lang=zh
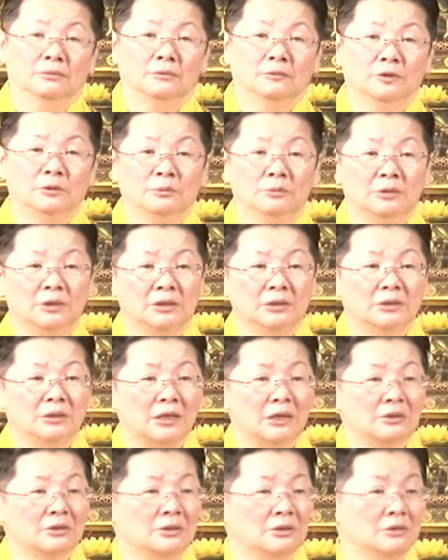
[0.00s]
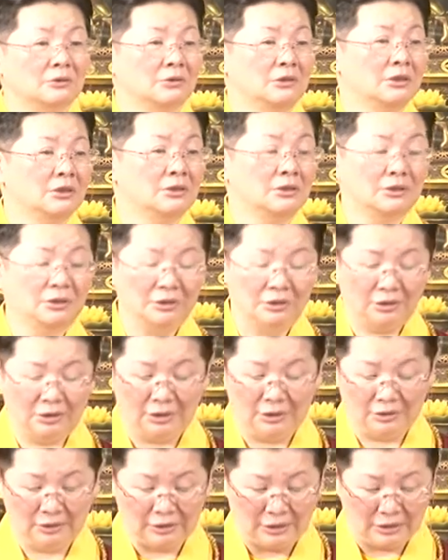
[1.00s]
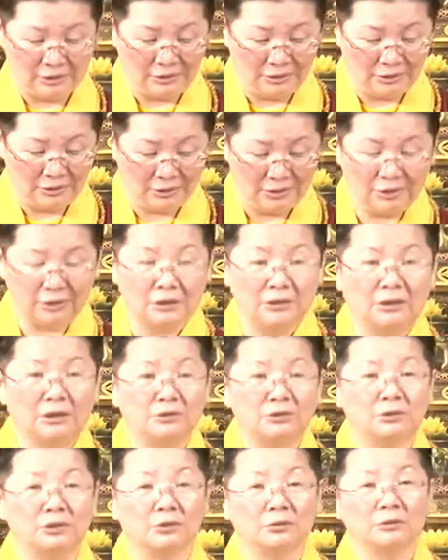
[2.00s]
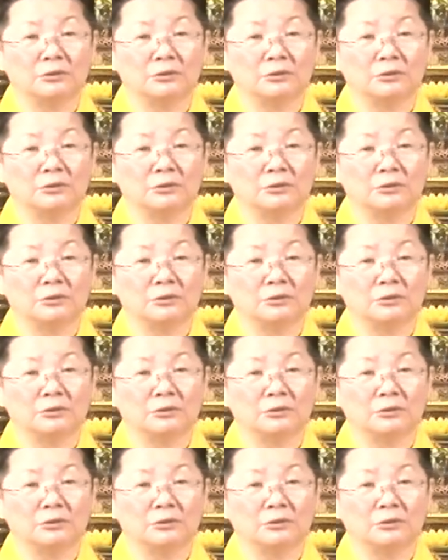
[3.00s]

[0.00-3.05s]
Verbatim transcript: 我们的师姐拿着这个要求